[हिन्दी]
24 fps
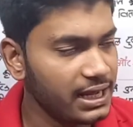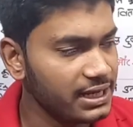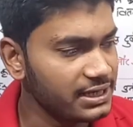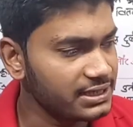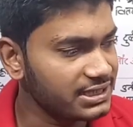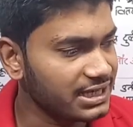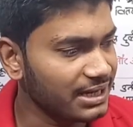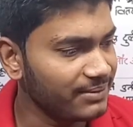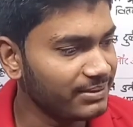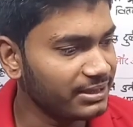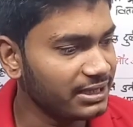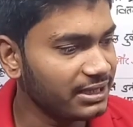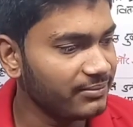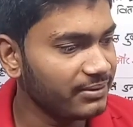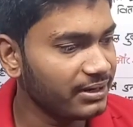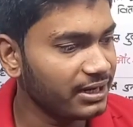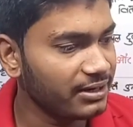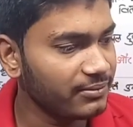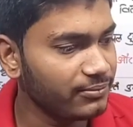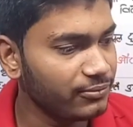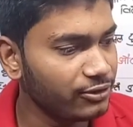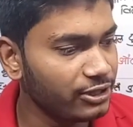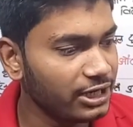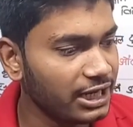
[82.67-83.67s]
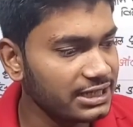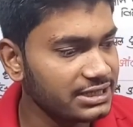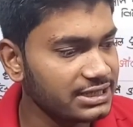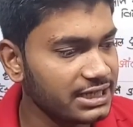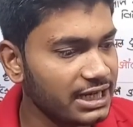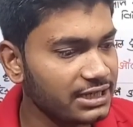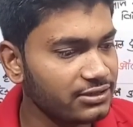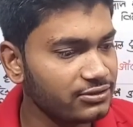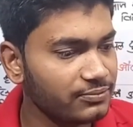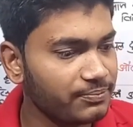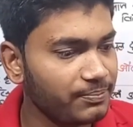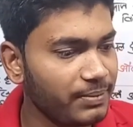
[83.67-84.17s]
इसका मतलब अगर बोला
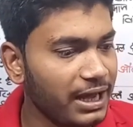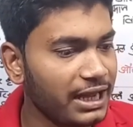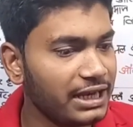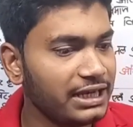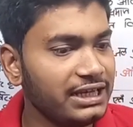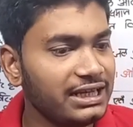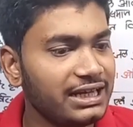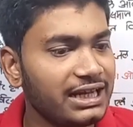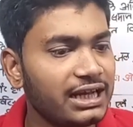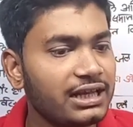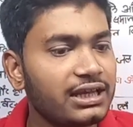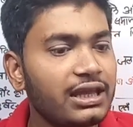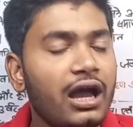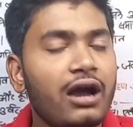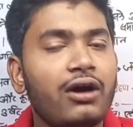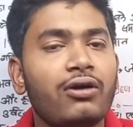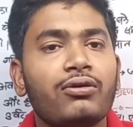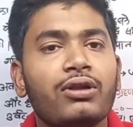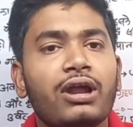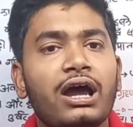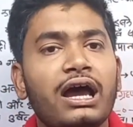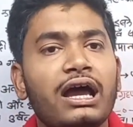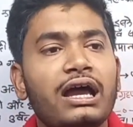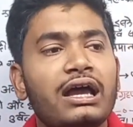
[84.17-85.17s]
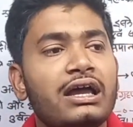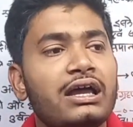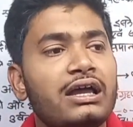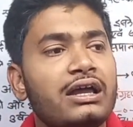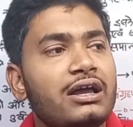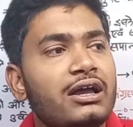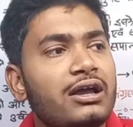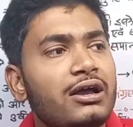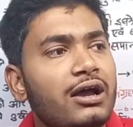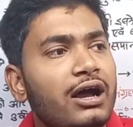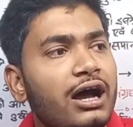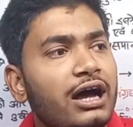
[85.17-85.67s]
जाए तो पानी का क्या हो रहा है
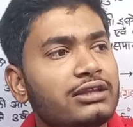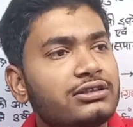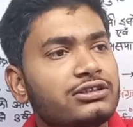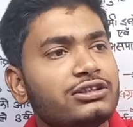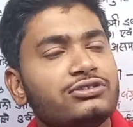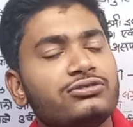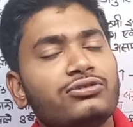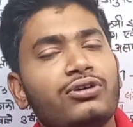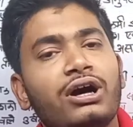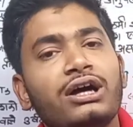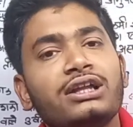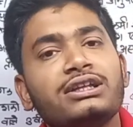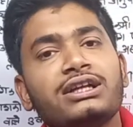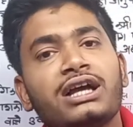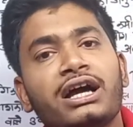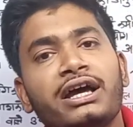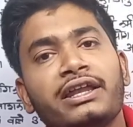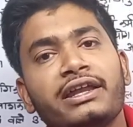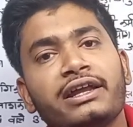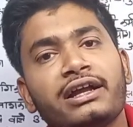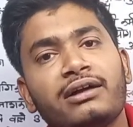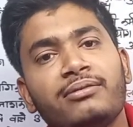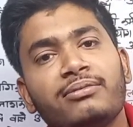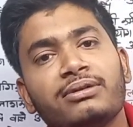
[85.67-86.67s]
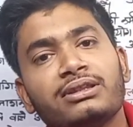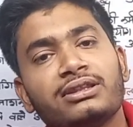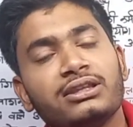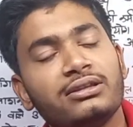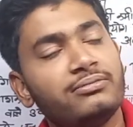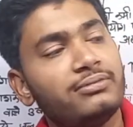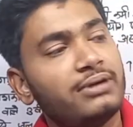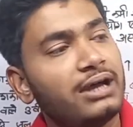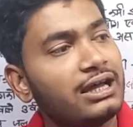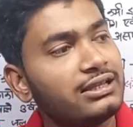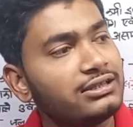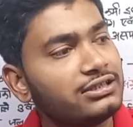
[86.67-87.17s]
अतिदोहन कहने का
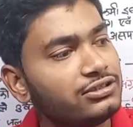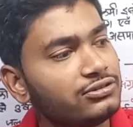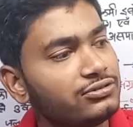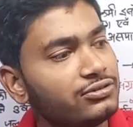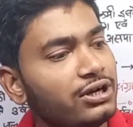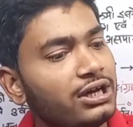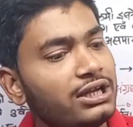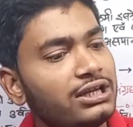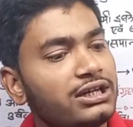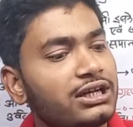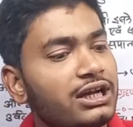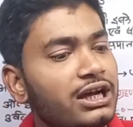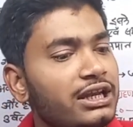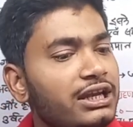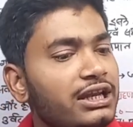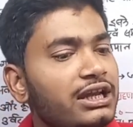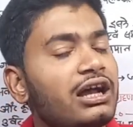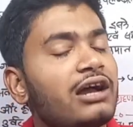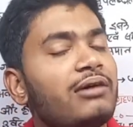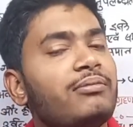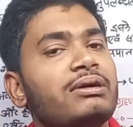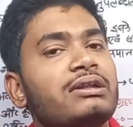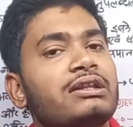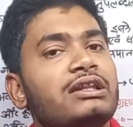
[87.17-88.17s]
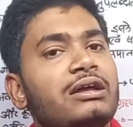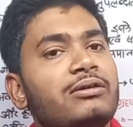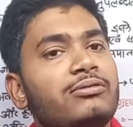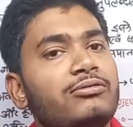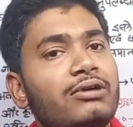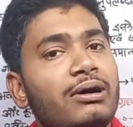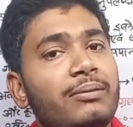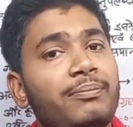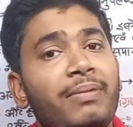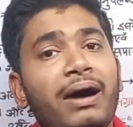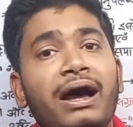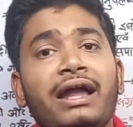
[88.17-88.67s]
मतलब अतिदोहन कहने का मतलब
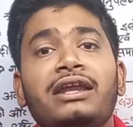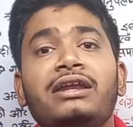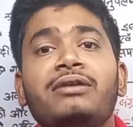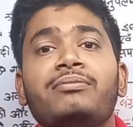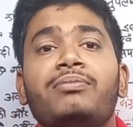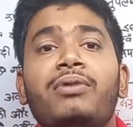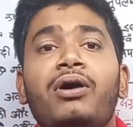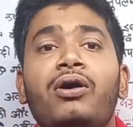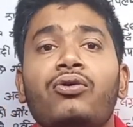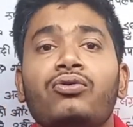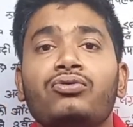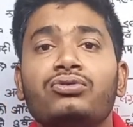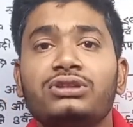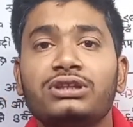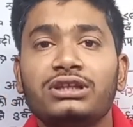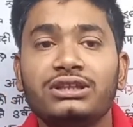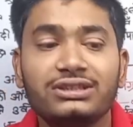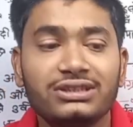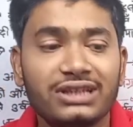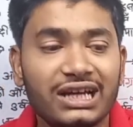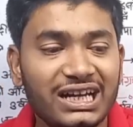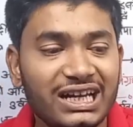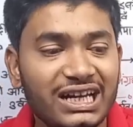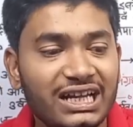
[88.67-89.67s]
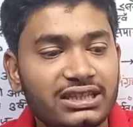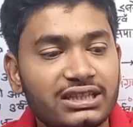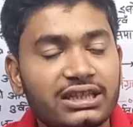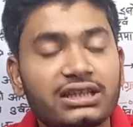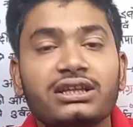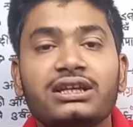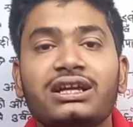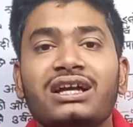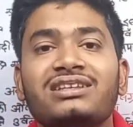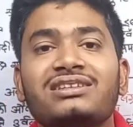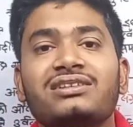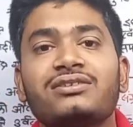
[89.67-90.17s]
हुआ पानी बहुत ही तगड़ा
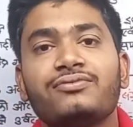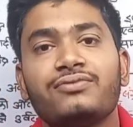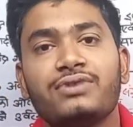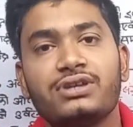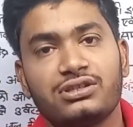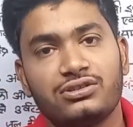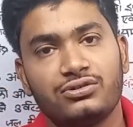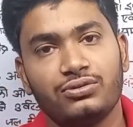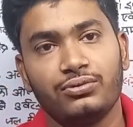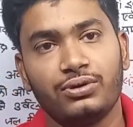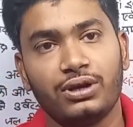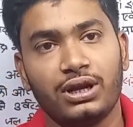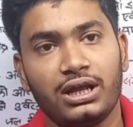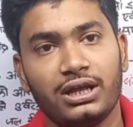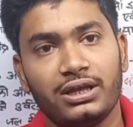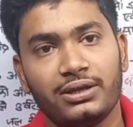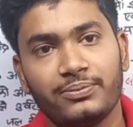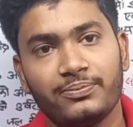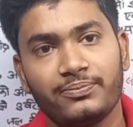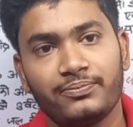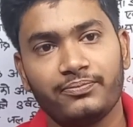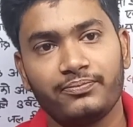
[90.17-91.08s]
तरीका से वेस्ट हो रहा है